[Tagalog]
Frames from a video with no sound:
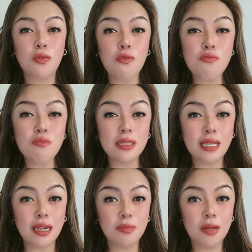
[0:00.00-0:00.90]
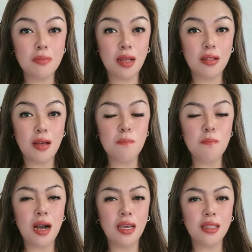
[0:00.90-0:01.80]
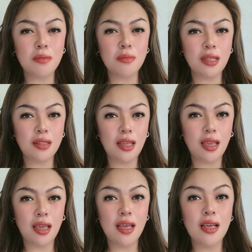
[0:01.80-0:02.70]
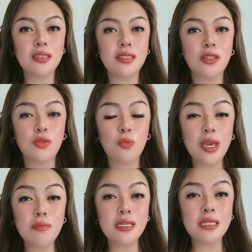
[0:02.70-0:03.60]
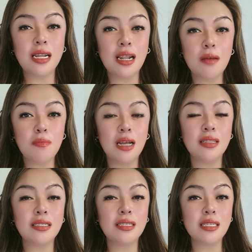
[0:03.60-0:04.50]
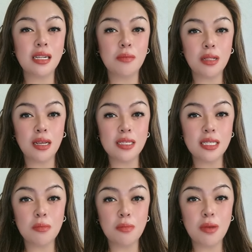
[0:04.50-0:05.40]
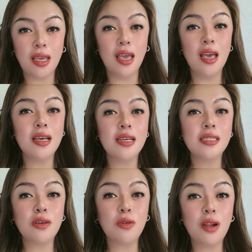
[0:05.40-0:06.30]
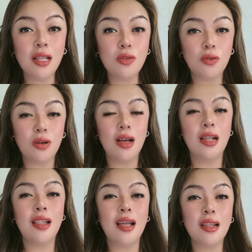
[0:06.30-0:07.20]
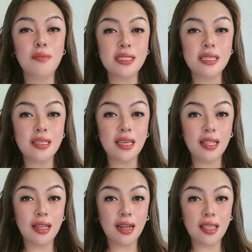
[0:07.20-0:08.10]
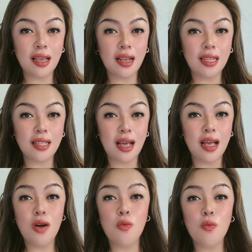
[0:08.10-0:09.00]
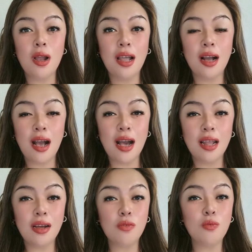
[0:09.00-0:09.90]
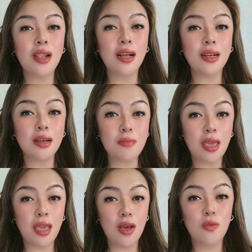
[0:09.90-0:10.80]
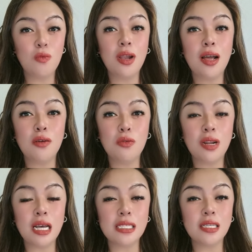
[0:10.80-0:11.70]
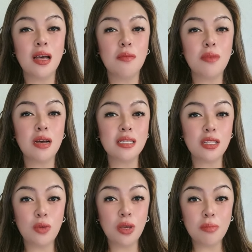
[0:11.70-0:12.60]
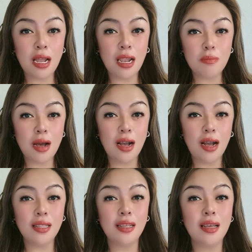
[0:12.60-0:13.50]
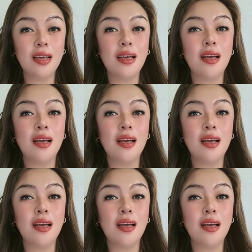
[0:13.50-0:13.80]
kung masarap naman, bakit naman hindi? Sa tuwing masarap at nasasarapan ng isang babae, siguradong lalabasan niya ng kanyang gata. Walang araw, walang gabi, walang oras. Basta tuwing palakpakan